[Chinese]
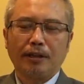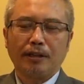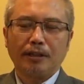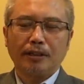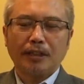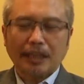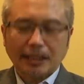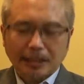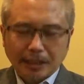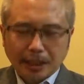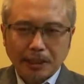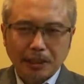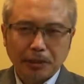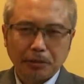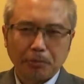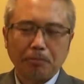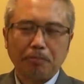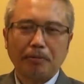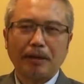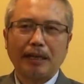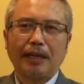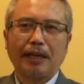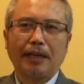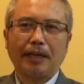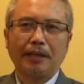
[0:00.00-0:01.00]
下降了怎么
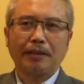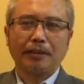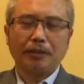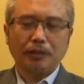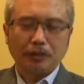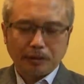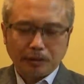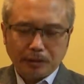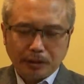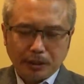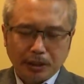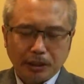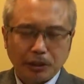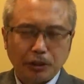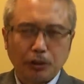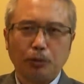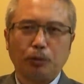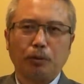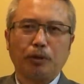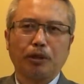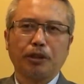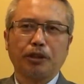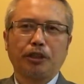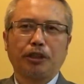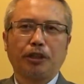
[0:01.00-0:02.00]
办呢？就第
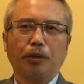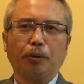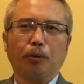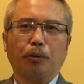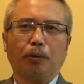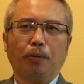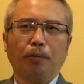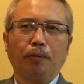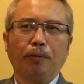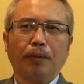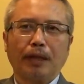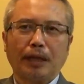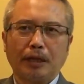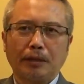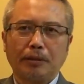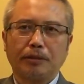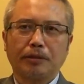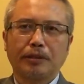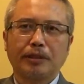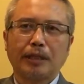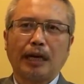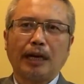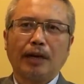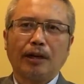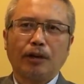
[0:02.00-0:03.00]
九个结果，那就
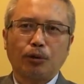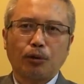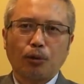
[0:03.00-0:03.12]
是啊，